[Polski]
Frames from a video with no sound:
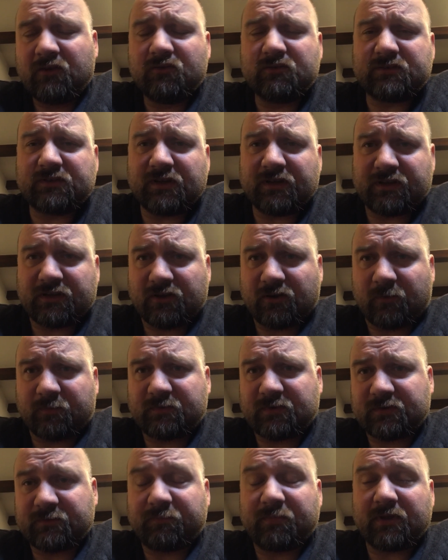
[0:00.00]
już zniknie
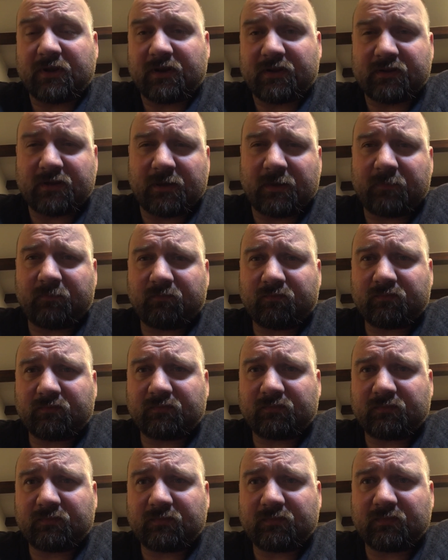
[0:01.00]
opcja zbierania.
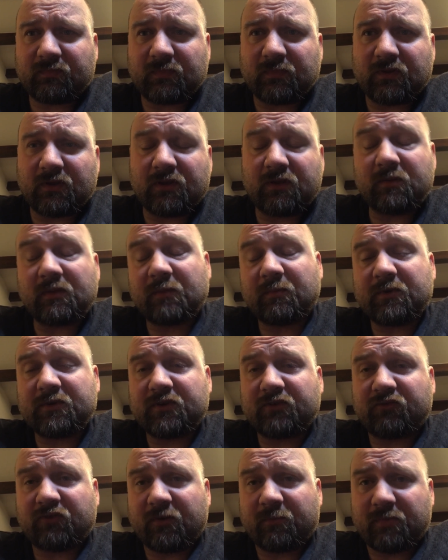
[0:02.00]
No i
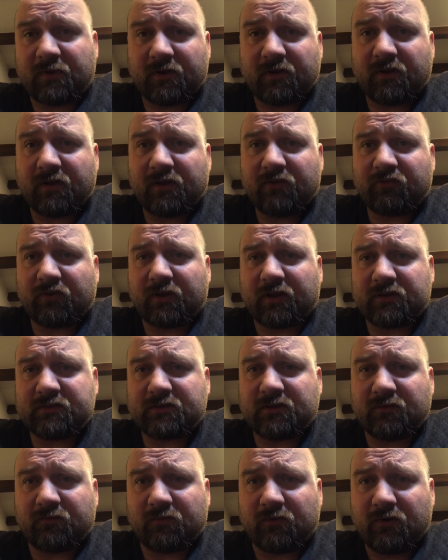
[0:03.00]
będzie trzeba czekać
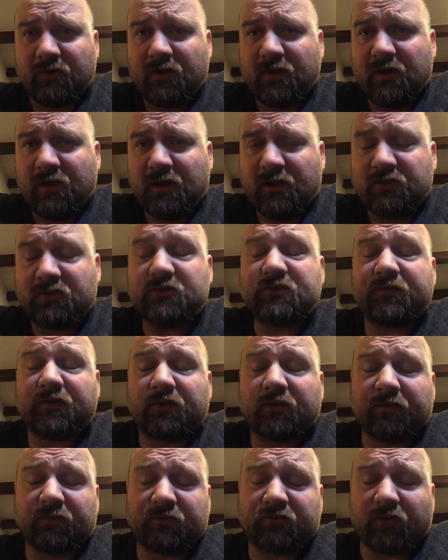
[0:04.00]
znowu do
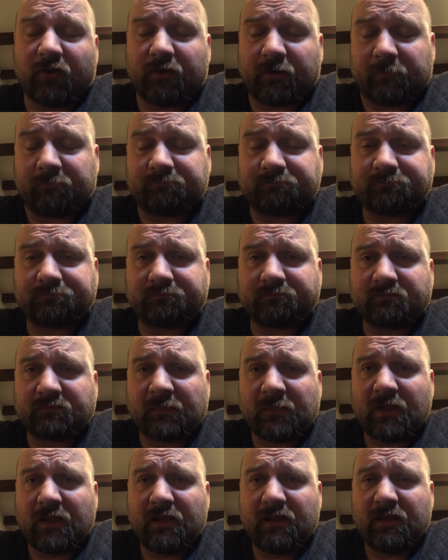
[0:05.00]
9 wieczorem.
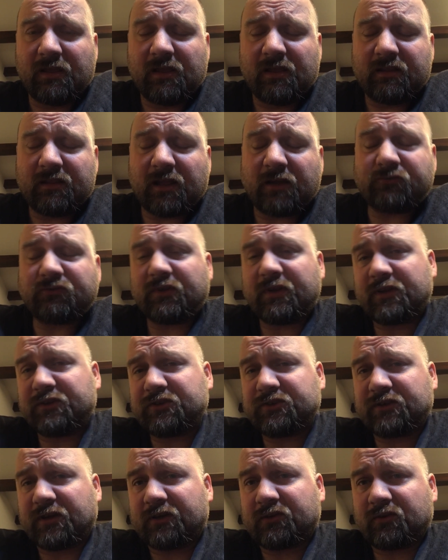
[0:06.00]
Także na
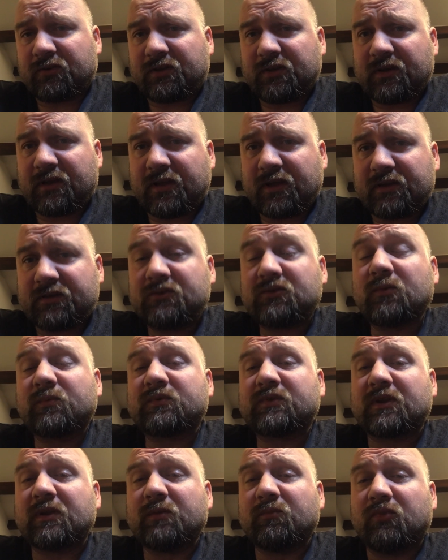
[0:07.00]
dzisiaj to tyle.
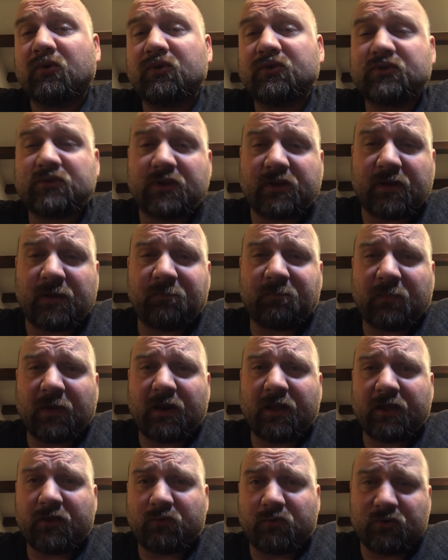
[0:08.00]
Subskrybujcie,
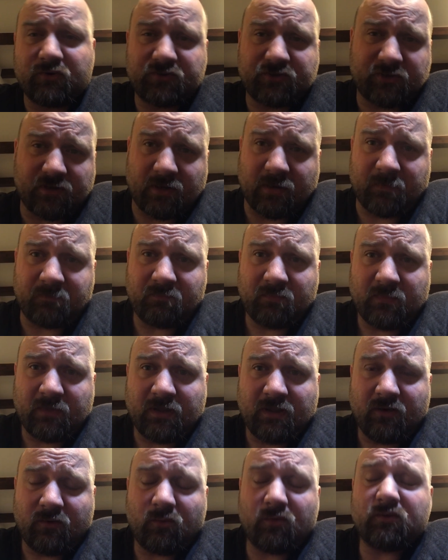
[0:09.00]
lajkujcie,
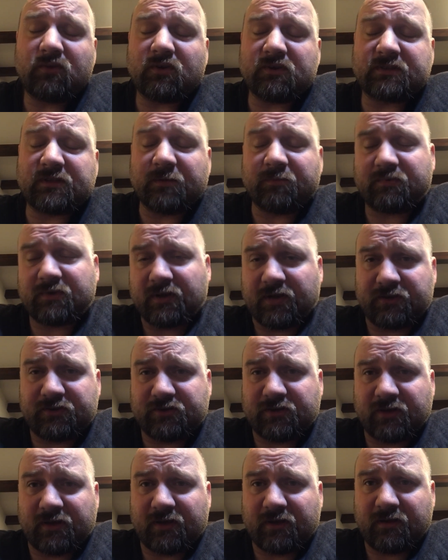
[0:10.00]

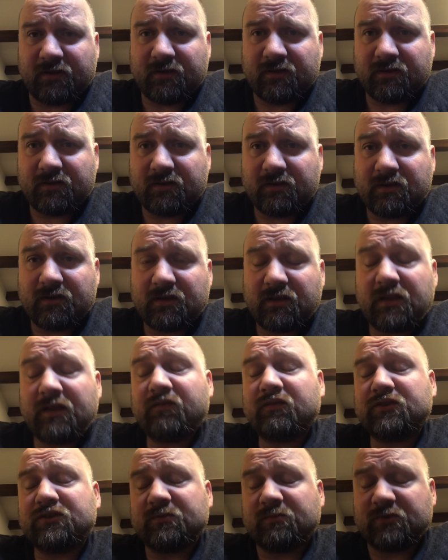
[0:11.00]
udostępniajcie
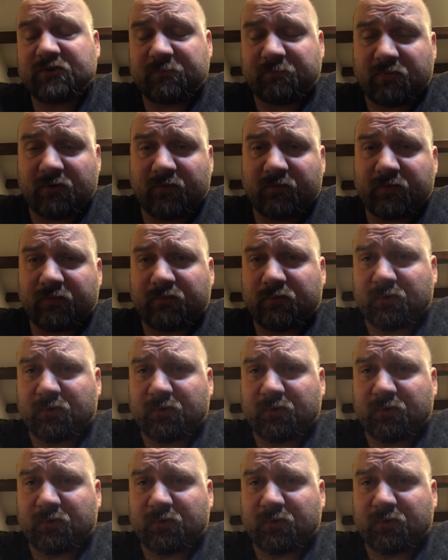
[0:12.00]
i widzimy się ponownie